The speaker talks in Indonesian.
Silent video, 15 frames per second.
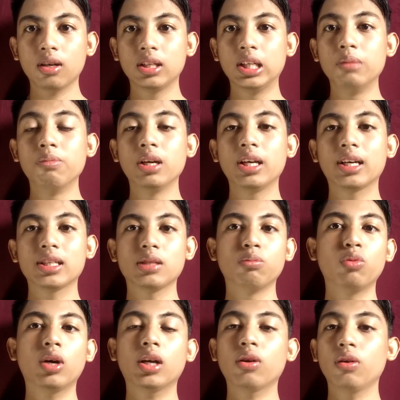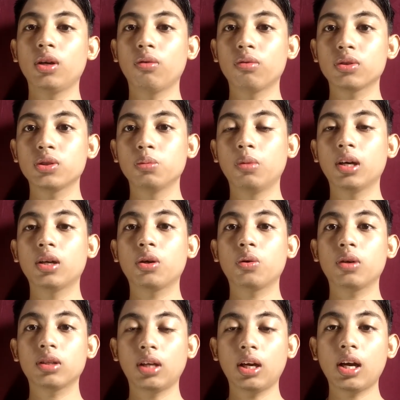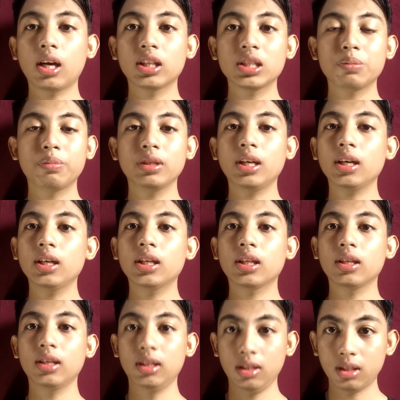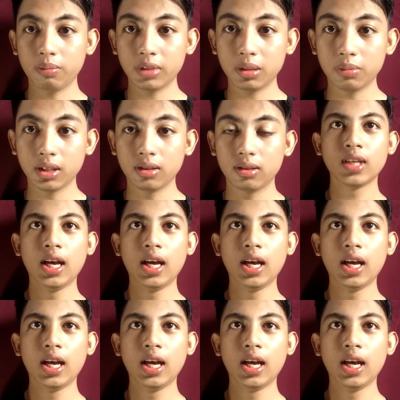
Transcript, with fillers: diberi kesembuhan oleh Allah Subhanahu wa taala atas penyakit ini teman-teman.